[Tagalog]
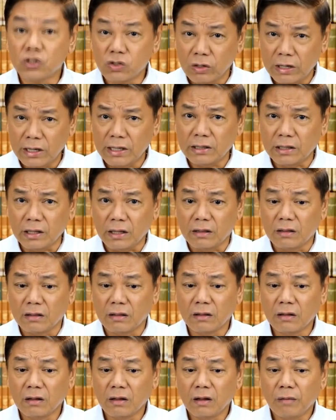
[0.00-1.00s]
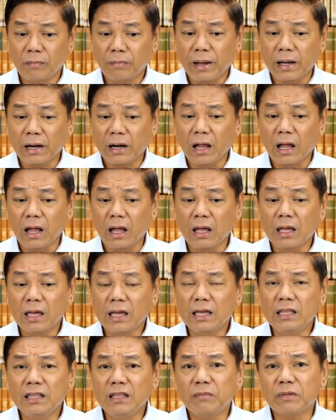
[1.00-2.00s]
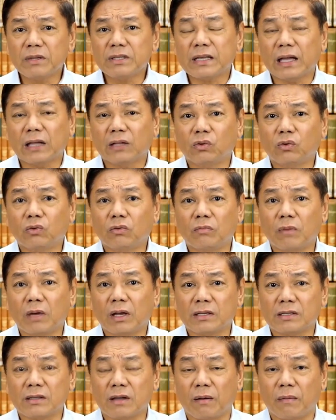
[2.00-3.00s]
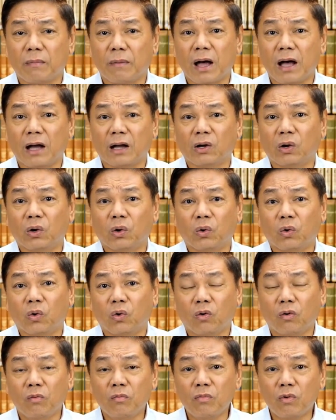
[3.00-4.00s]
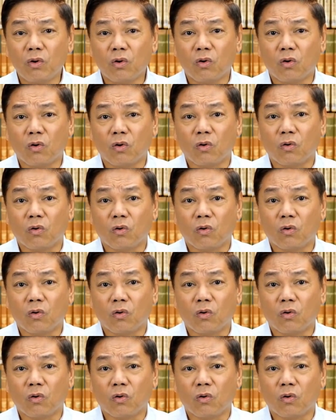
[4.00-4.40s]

sulitin. Para hindi masyadong masama ang loob o